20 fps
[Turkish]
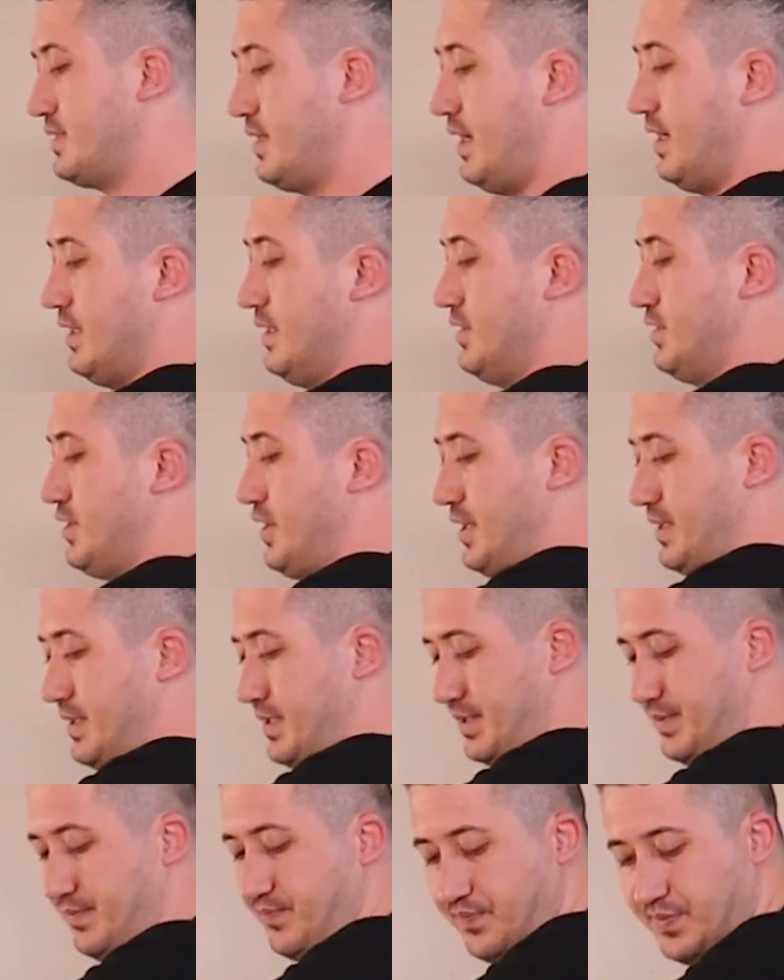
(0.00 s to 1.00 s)

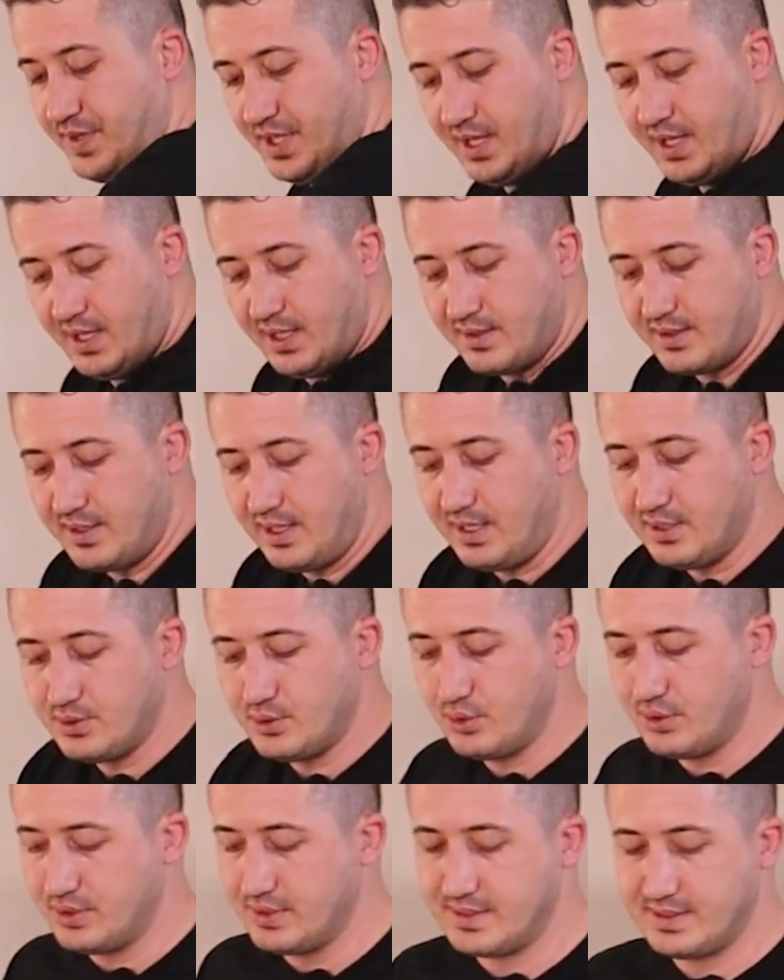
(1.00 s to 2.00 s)
sağlayacaktır. Daha
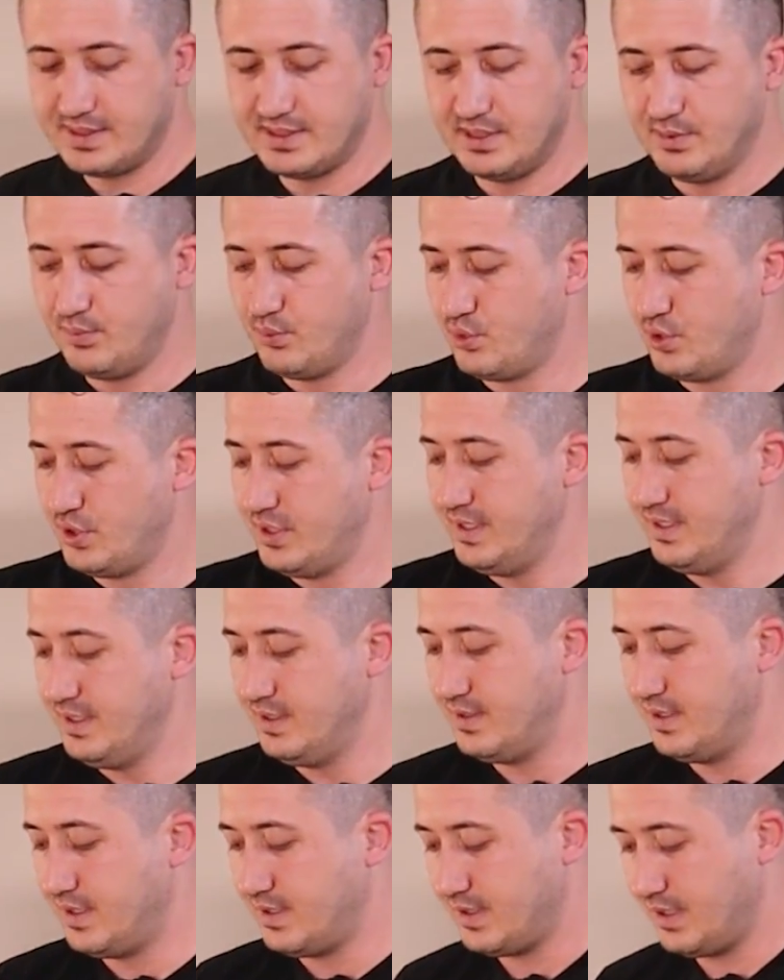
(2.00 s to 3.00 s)
sonrasında buraya
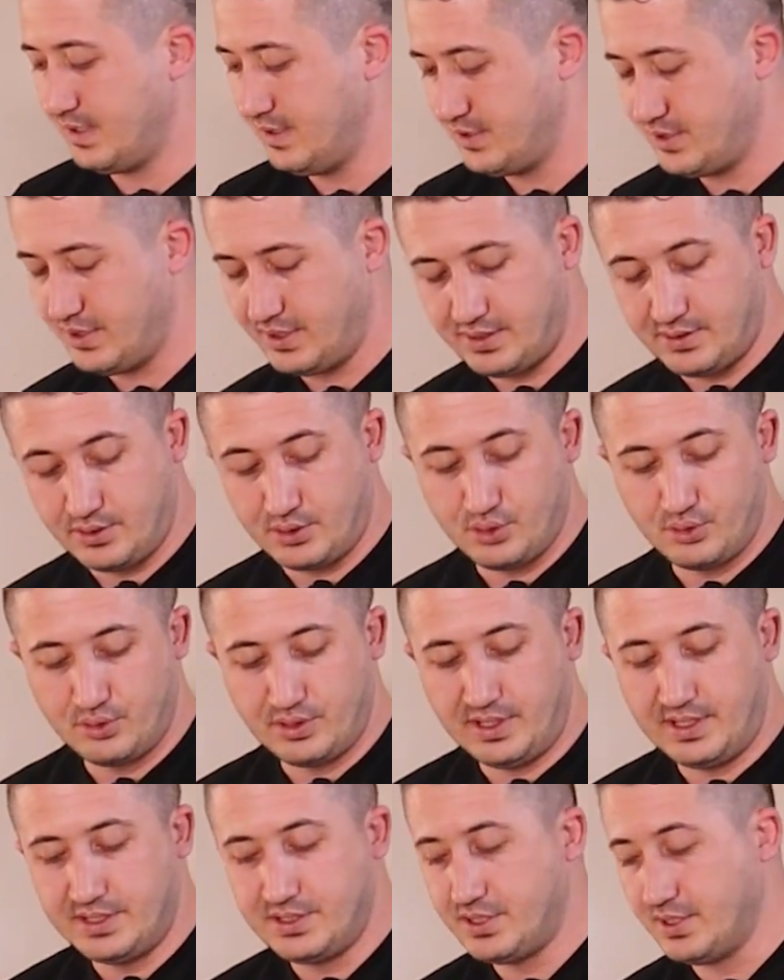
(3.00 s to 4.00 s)
idrar gelecektir.
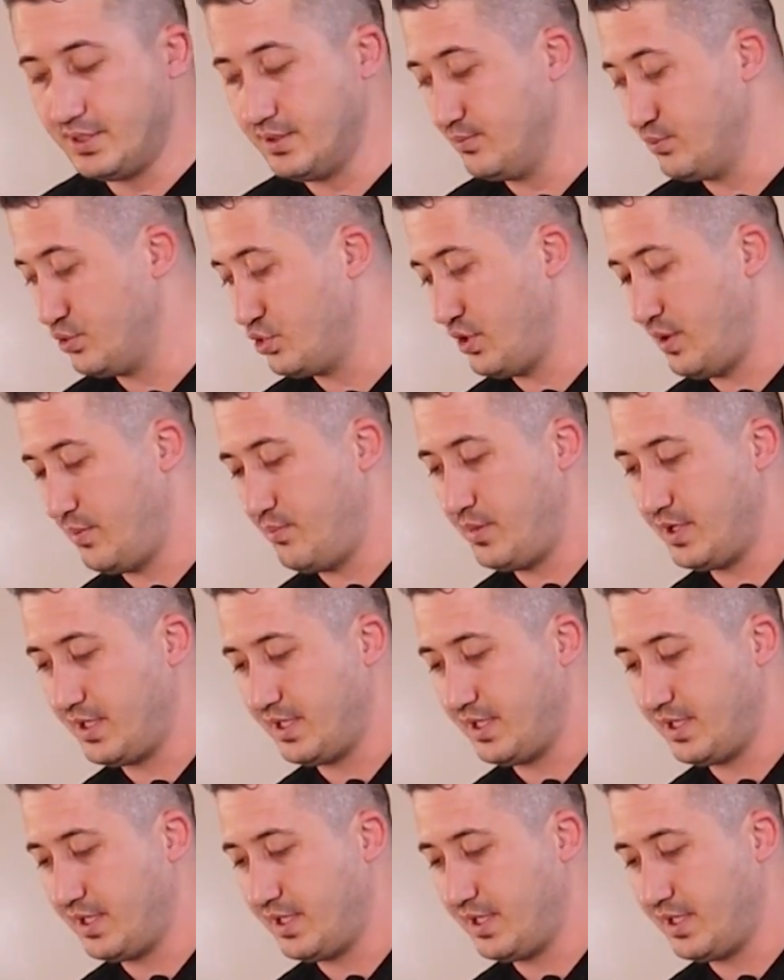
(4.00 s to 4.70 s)
Şunu da açalım. Şu an